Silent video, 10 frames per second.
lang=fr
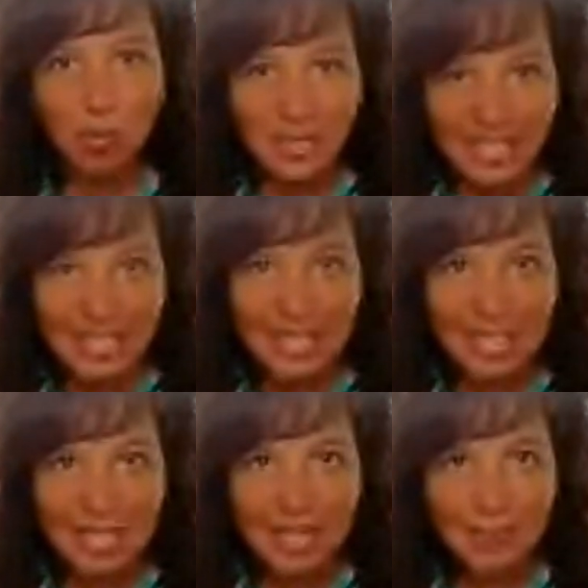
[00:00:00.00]
Oui,
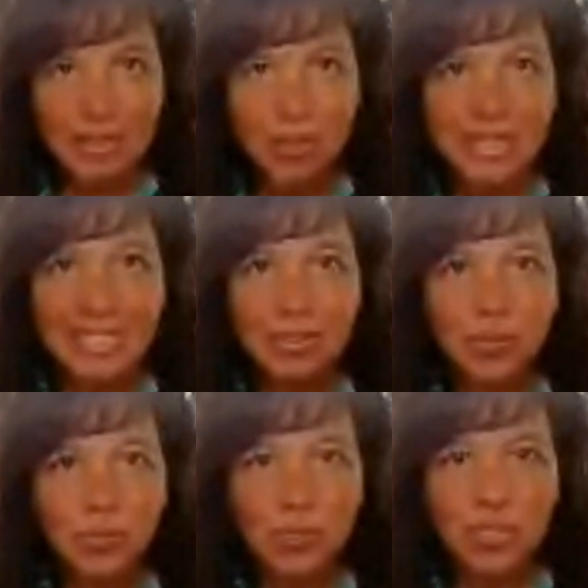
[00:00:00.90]
mais toi, tu
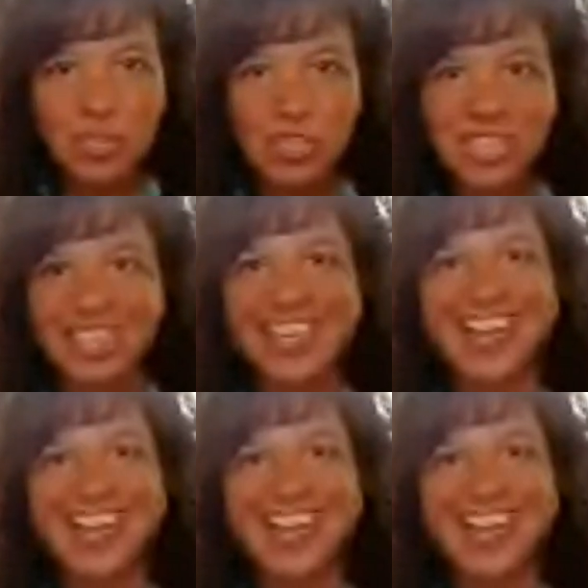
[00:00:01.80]
es où là?